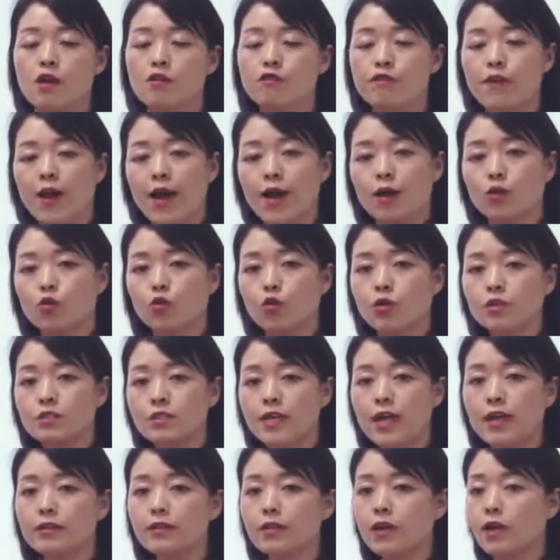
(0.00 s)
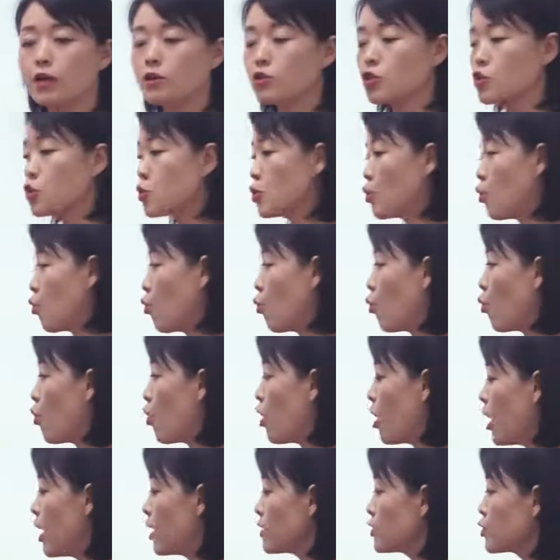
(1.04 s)
法国菜呢是
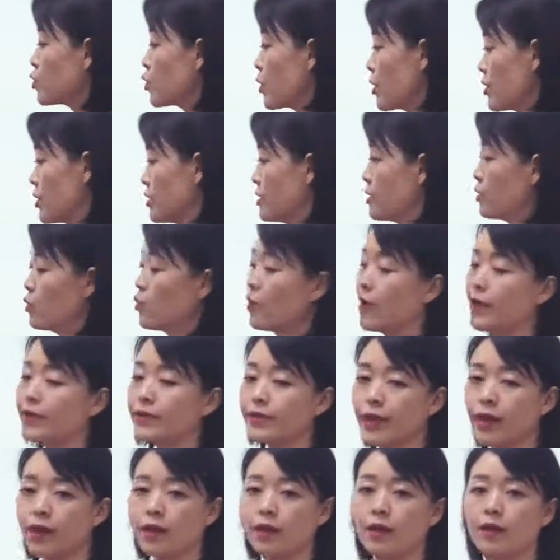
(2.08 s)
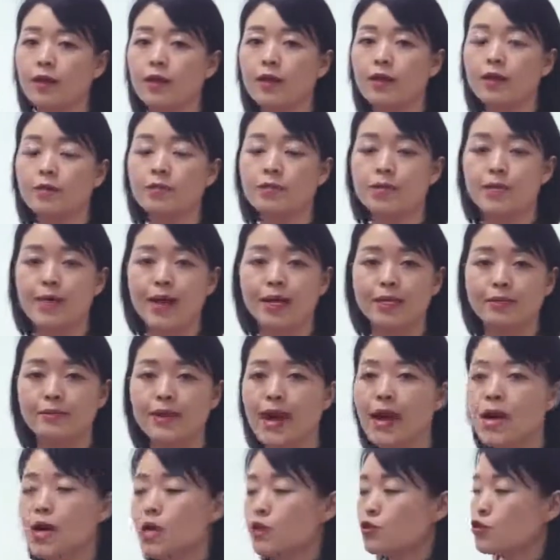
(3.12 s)
我最喜欢的，明白了
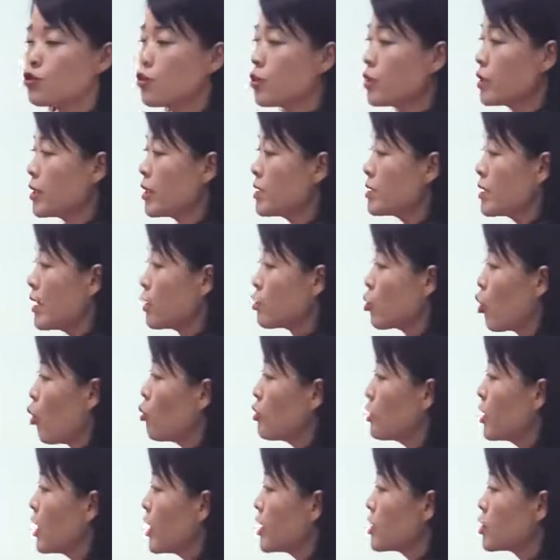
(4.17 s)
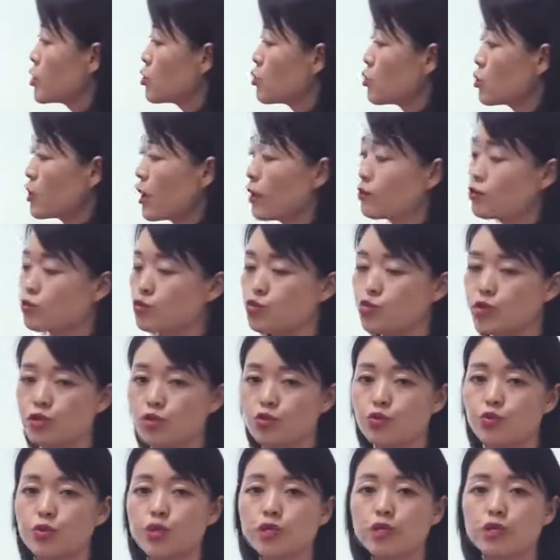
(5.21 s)
吧？所以呢，在同一类事物当中
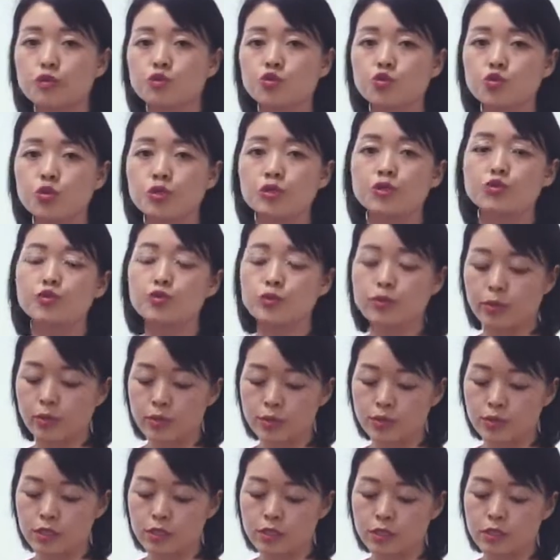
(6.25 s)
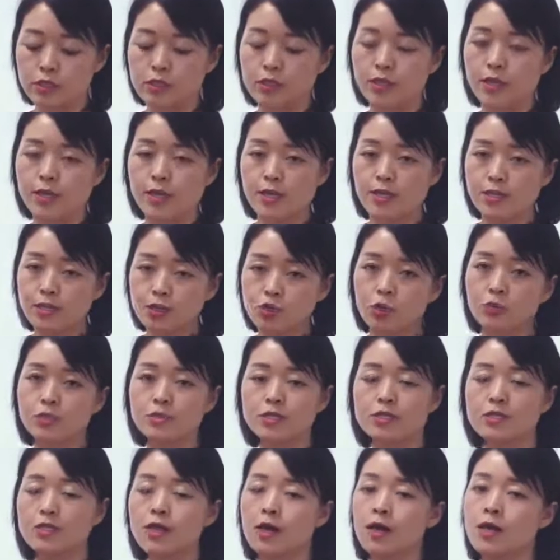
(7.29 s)
选出一个最具形容词性质的，因此我
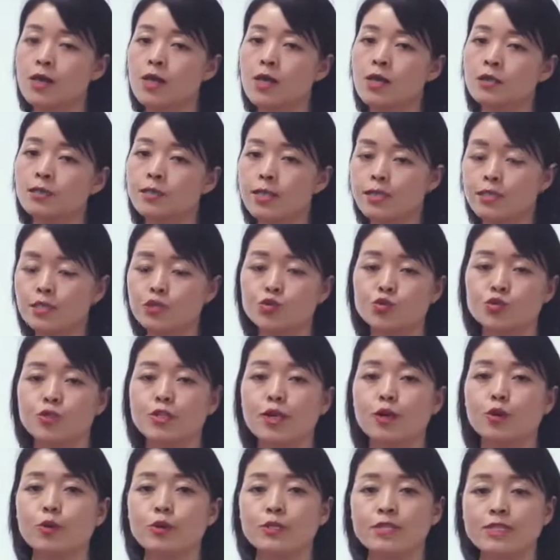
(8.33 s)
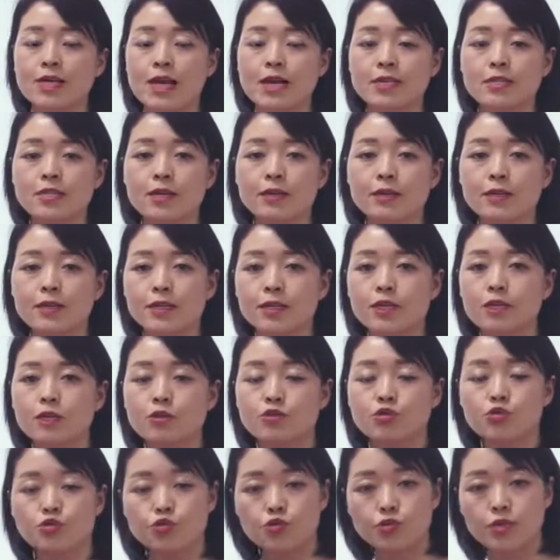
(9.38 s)
们经常在这个句当中会加上一
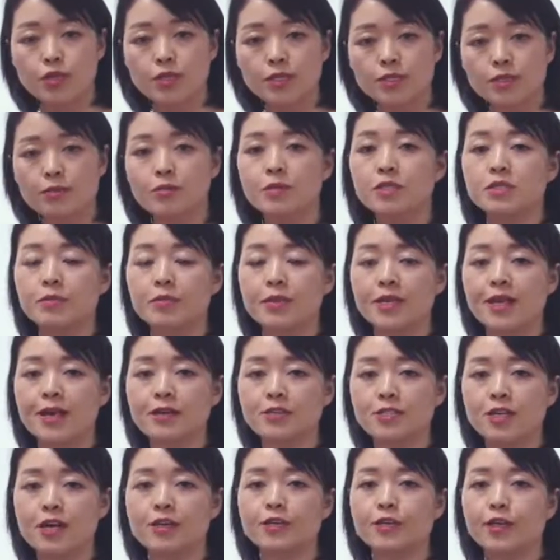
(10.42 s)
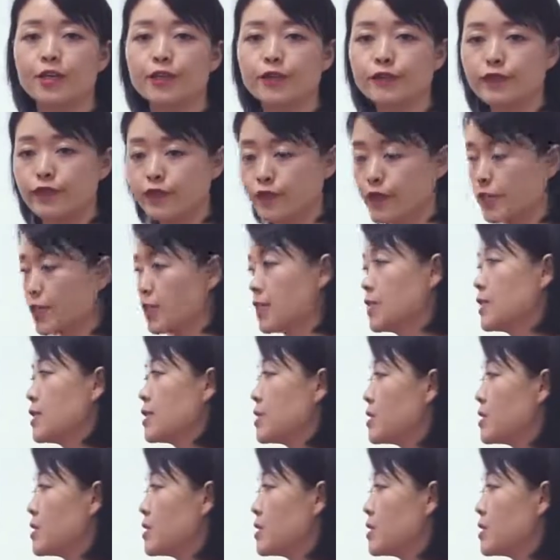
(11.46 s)
个最怎么怎么样这样的一个副词。